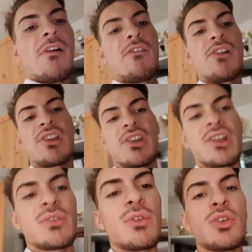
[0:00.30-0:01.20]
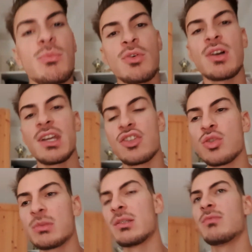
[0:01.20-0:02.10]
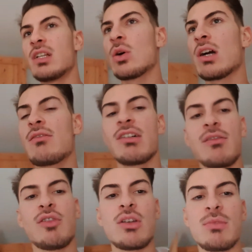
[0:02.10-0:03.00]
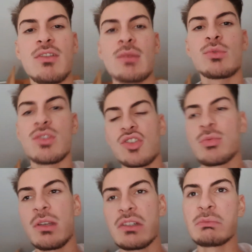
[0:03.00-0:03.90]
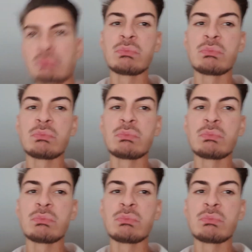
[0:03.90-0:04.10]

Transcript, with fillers: Perfekt, Digga. Ich wollte heute Morgen eigentlich schon mit dem Vlog anfangen, vor dem Bewerbungsgespräch.